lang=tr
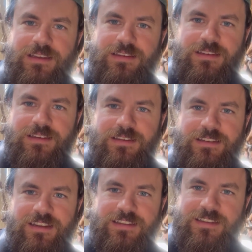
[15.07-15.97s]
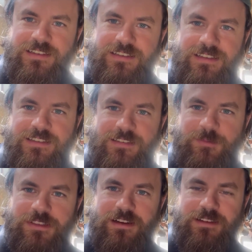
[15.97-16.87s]
Ee, inekleri yedirdim,
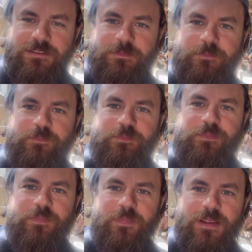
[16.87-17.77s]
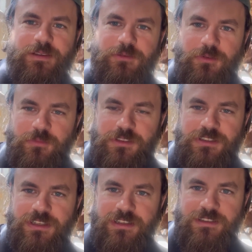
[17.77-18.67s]
sağdım. Sütümü
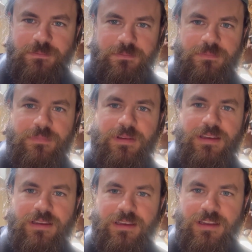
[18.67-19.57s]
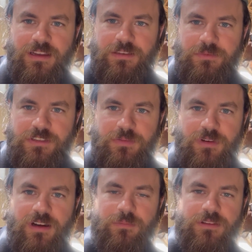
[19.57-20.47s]
şişeledim. Herhangi bir işim
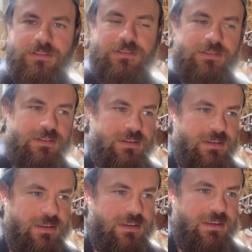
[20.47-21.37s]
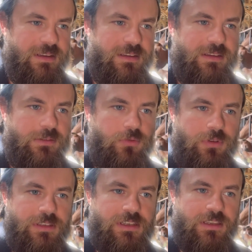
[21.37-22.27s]
kalmadı. Ee, dün
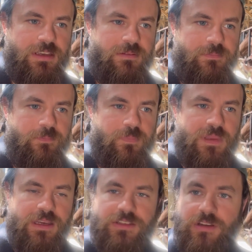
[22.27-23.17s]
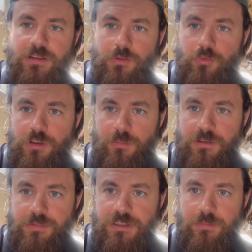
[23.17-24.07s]
gece de heyecandan
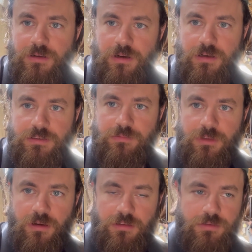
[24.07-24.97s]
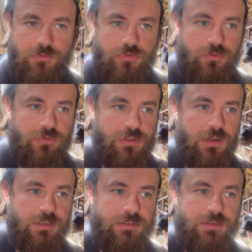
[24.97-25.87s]
uyuyamadım. Sabah kalktığımda 6.30'lu
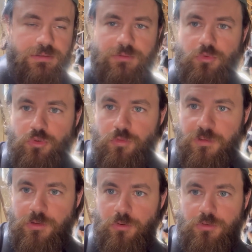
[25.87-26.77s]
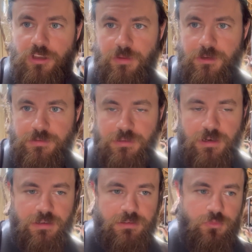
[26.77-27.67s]
saat. Uykumda yoktu. Hemen
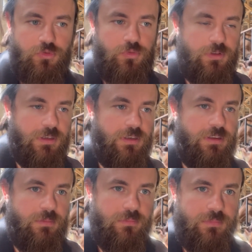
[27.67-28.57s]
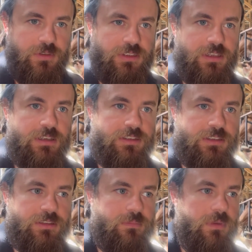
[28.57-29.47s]
kalktım üstümü giyindim. Dışarıya
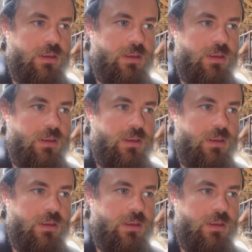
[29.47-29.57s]
çıktım.